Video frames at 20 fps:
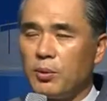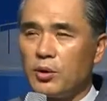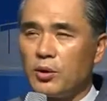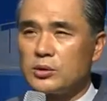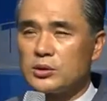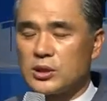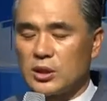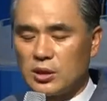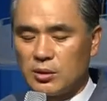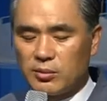
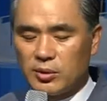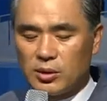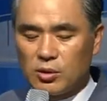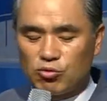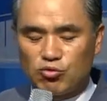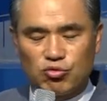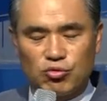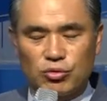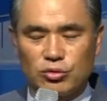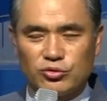버는 사람에게
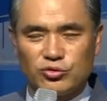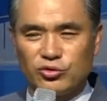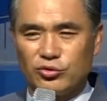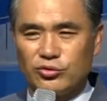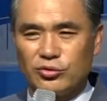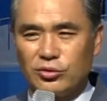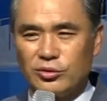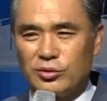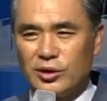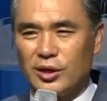구원을
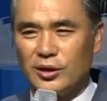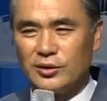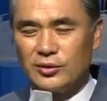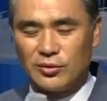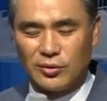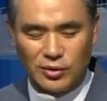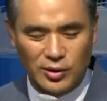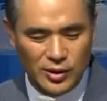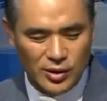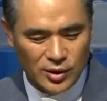주는 것도
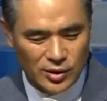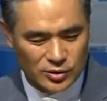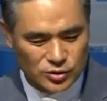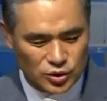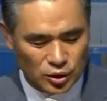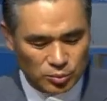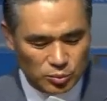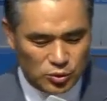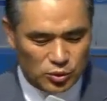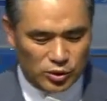아니고
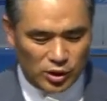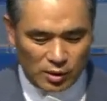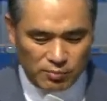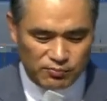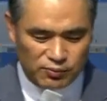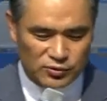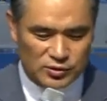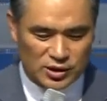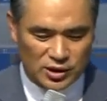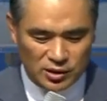젊고
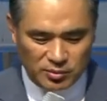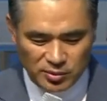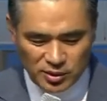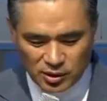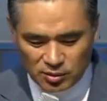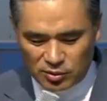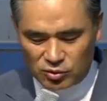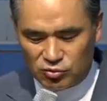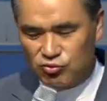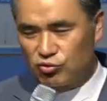예쁜
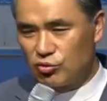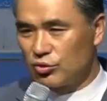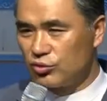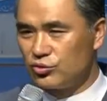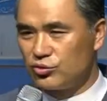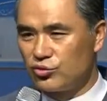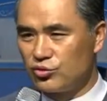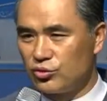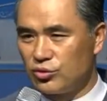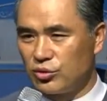사람에게만
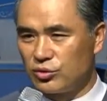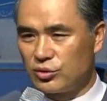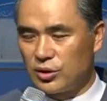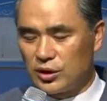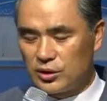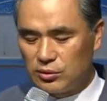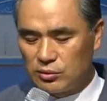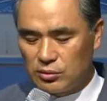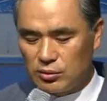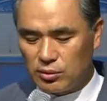구원을 주는 것도
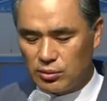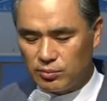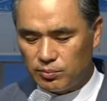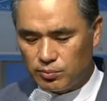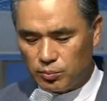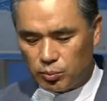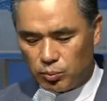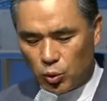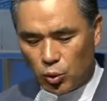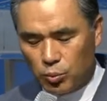
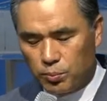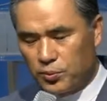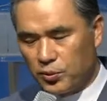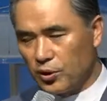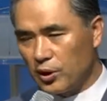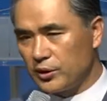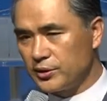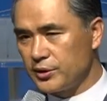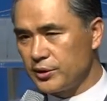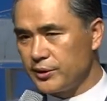아니고
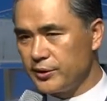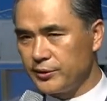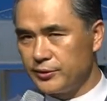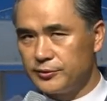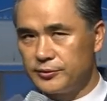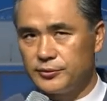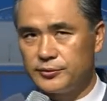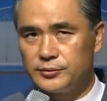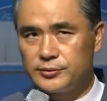공평하잖아요.